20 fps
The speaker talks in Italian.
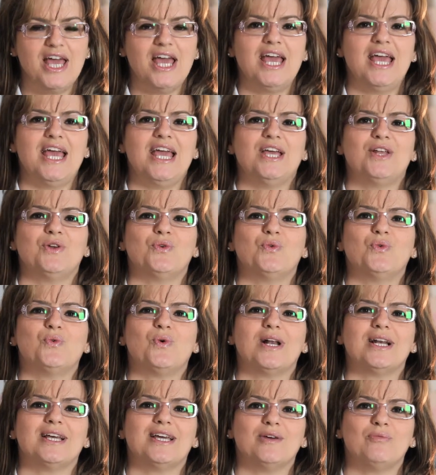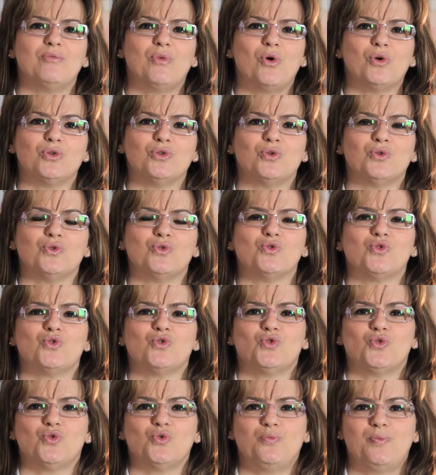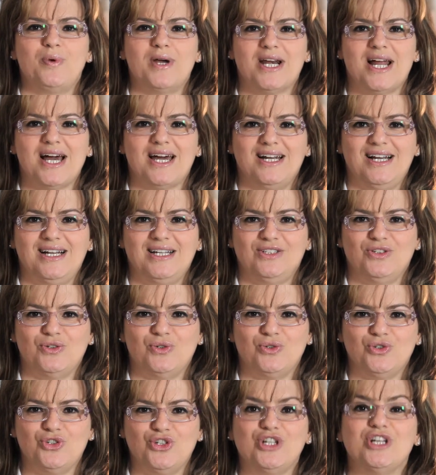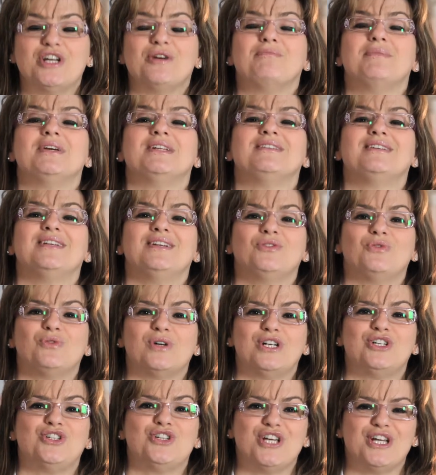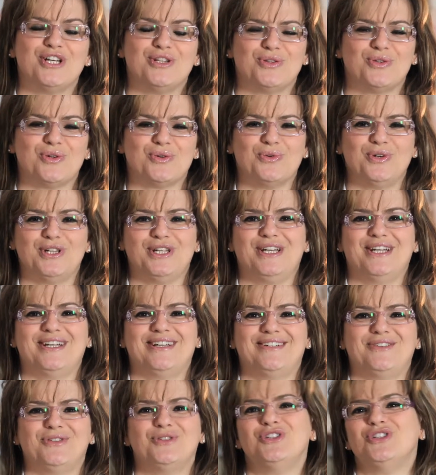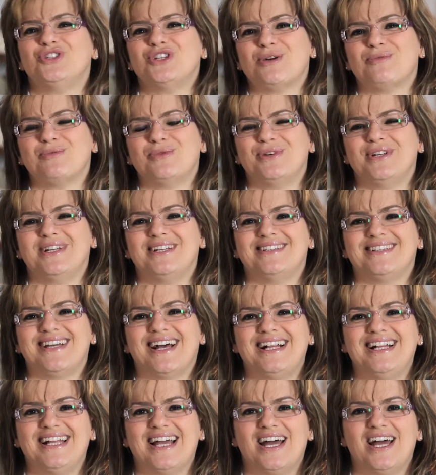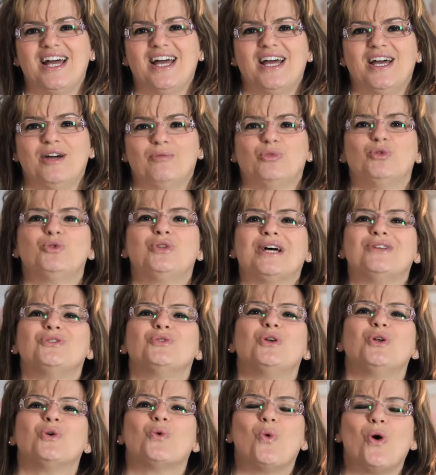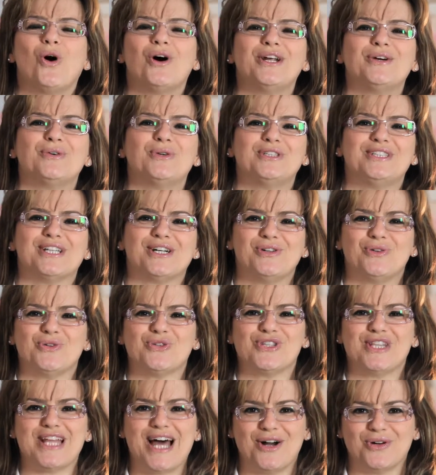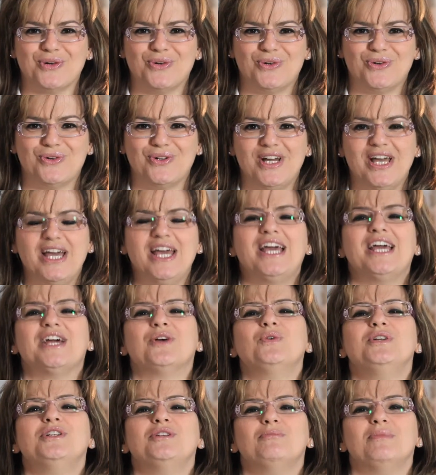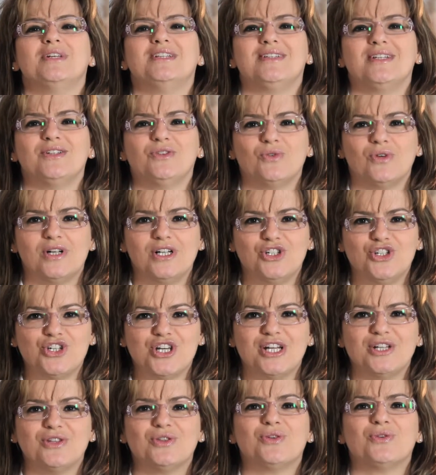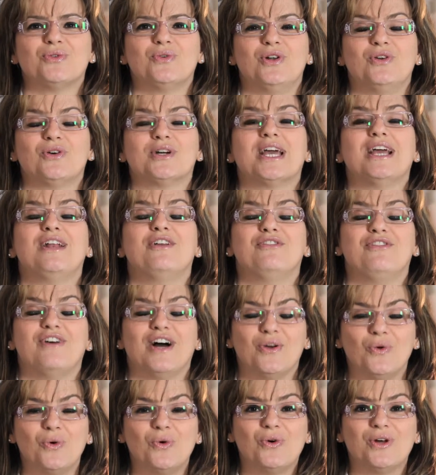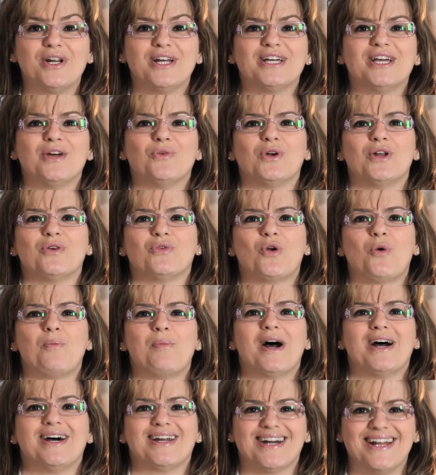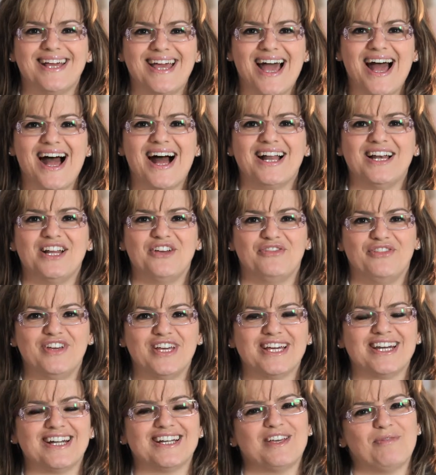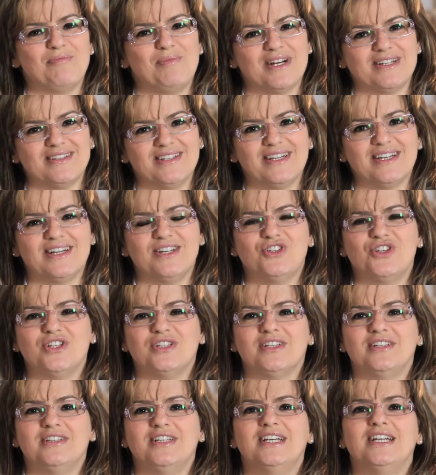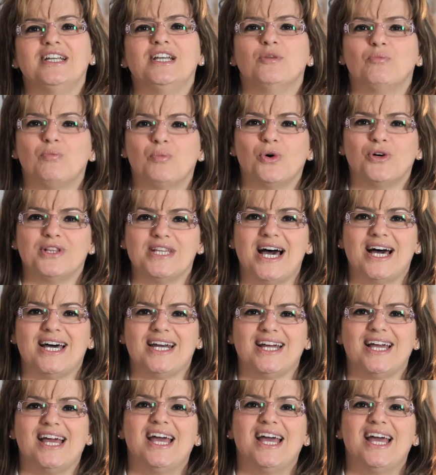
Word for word: e in un qualche modo superare l'ideologia mettendo al centro, quindi noi diciamo in Italia buttando il cuore oltre l'ostacolo e quindi mettendo al centro quello che è il valore che un'Europa reale, vera, che appartenga ai cittadini può dare,